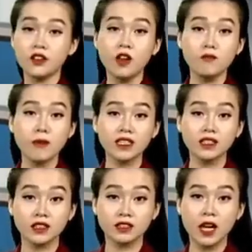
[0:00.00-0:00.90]
đông bắc
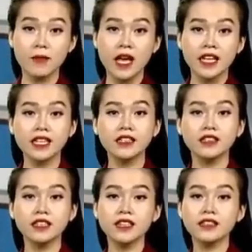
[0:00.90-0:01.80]
tầng thấp nên thời
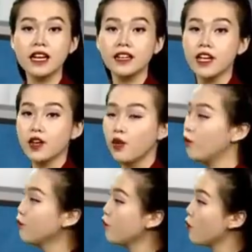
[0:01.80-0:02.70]
tiết tại đây
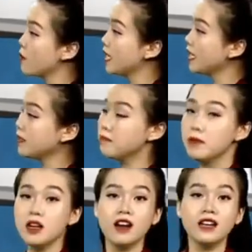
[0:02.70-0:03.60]
cũng phổ biến ít
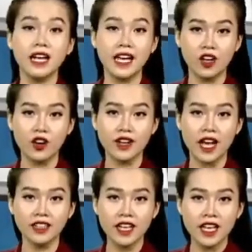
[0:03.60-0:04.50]
mưa, ngày có
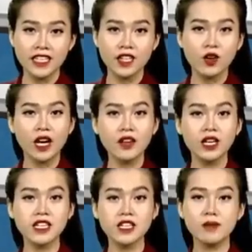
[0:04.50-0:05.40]
nắng, nhiệt độ cao nhất
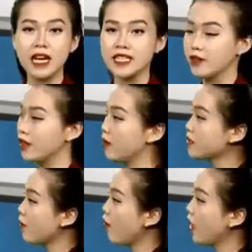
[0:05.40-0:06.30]
trong ngày dao động
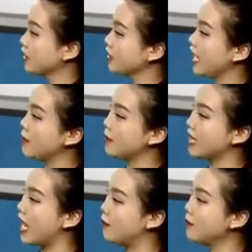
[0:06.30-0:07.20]
trong khoảng từ
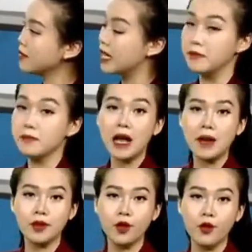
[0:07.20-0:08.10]
28 đến
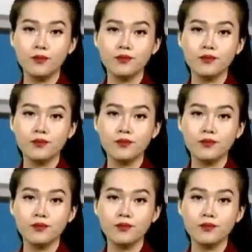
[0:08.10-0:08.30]
30 độ.